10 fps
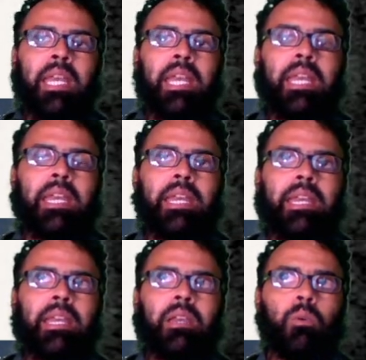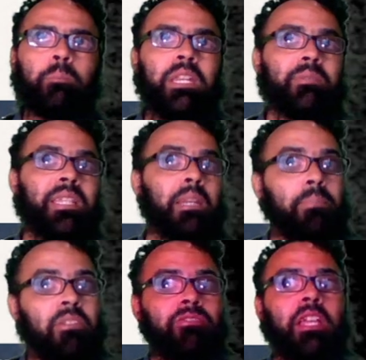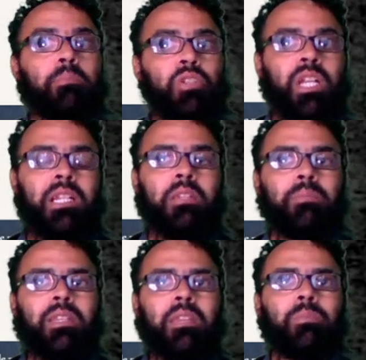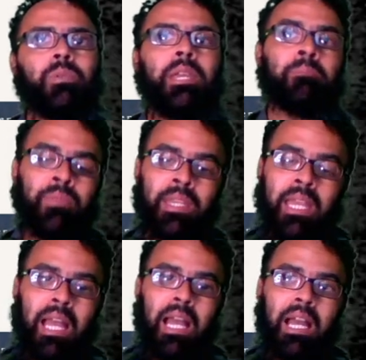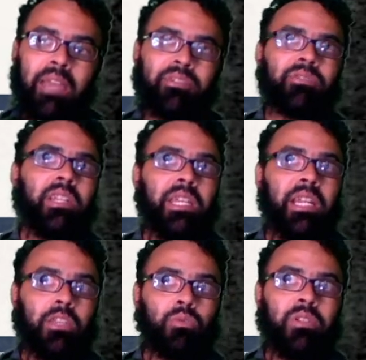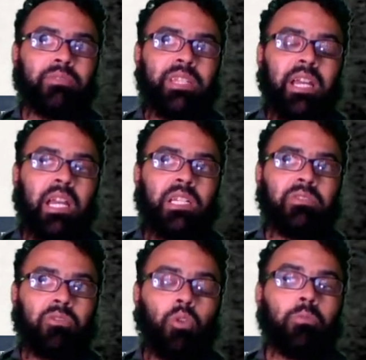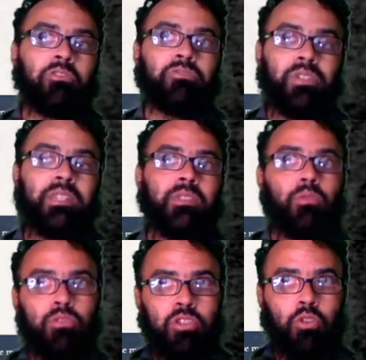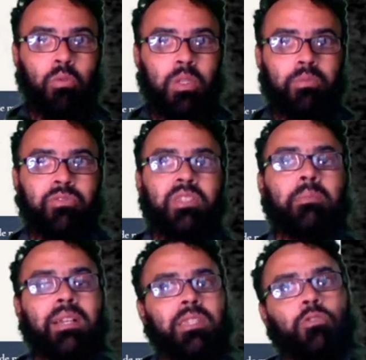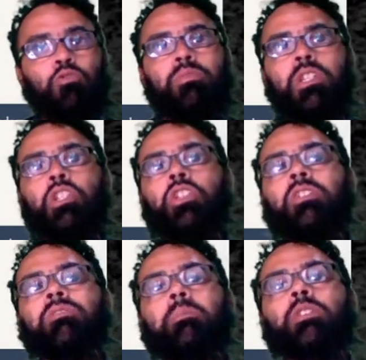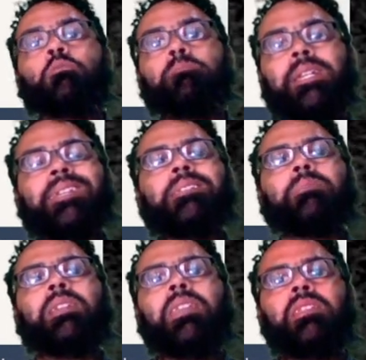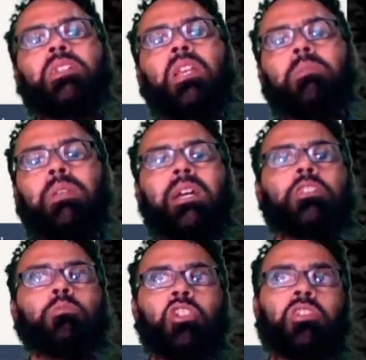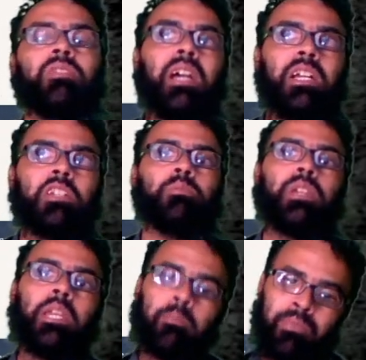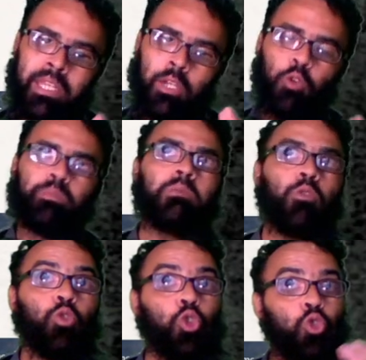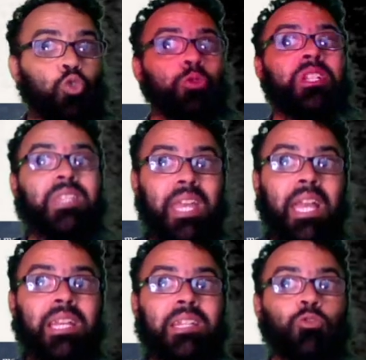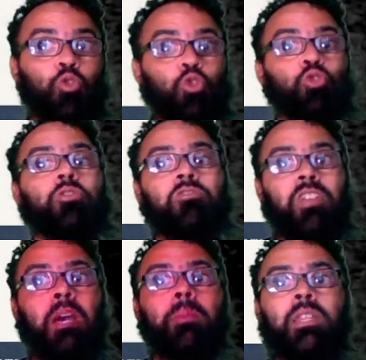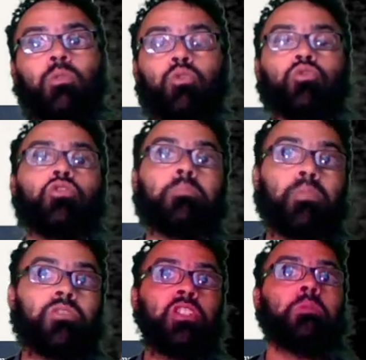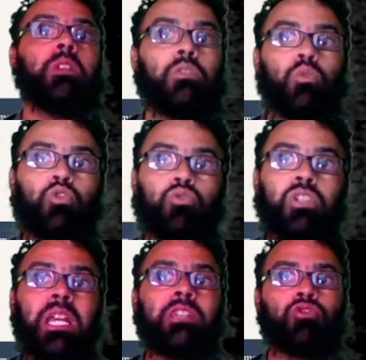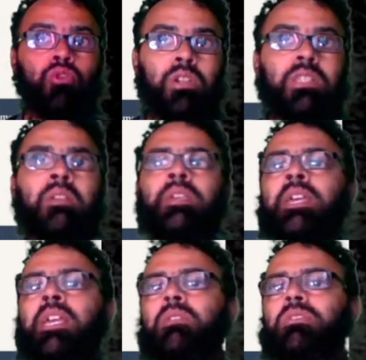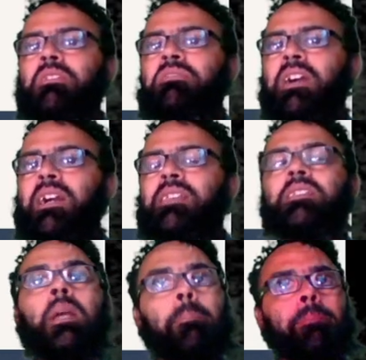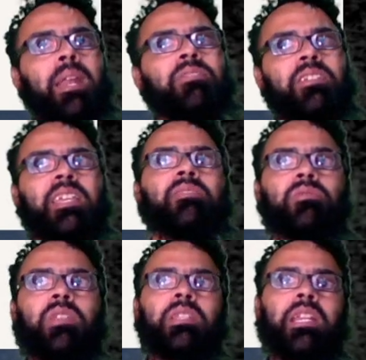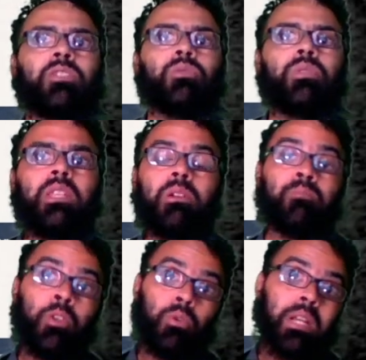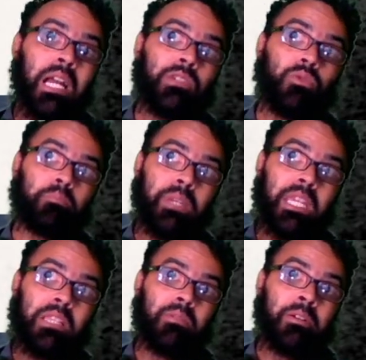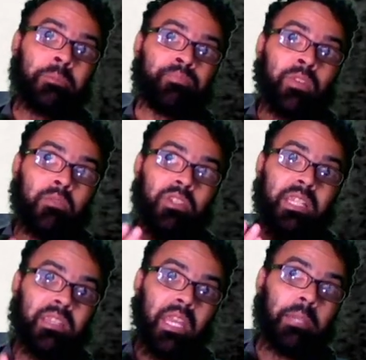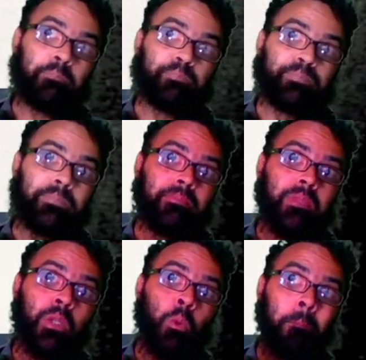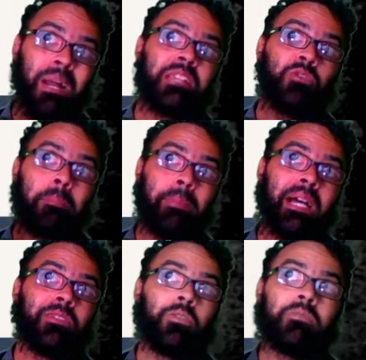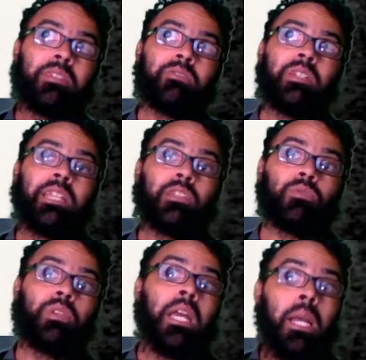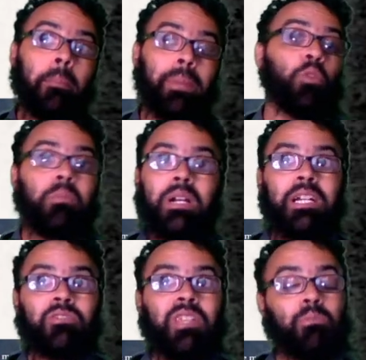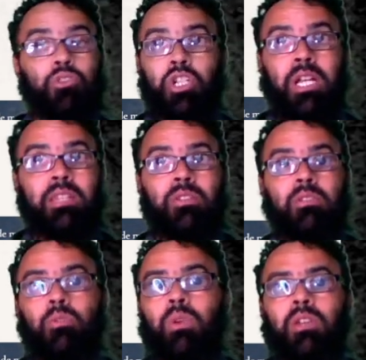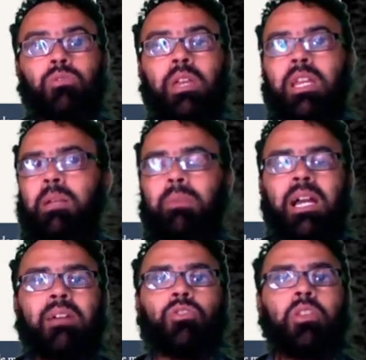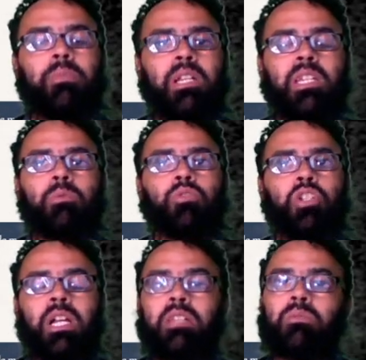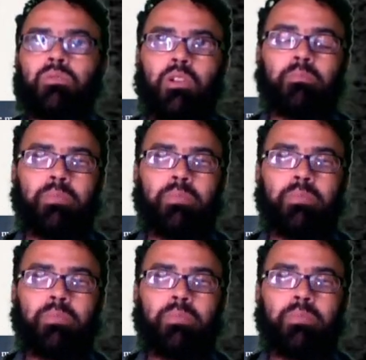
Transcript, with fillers: é, o Prisma seria perfeito para o chat GPT, porque a, a, revisão da literatura, na verdade, como eu fiz e como, como, sempre fiz, é bastante subjetiva, mas o Prisma ele tenta eliminar a subjetividade, porque o Prisma é um conjunto de técnicas, um conjunto de ferramentas, um conjunto de procedimentos, um conjunto de ações que você faz para fazer a revisão da literatura. Então, no caso do Prisma, você tem o passo a passo como você vê na literatura. Para humanos é muito chato. Eu li que o aluno reclamava, eu também achei muito chato usar o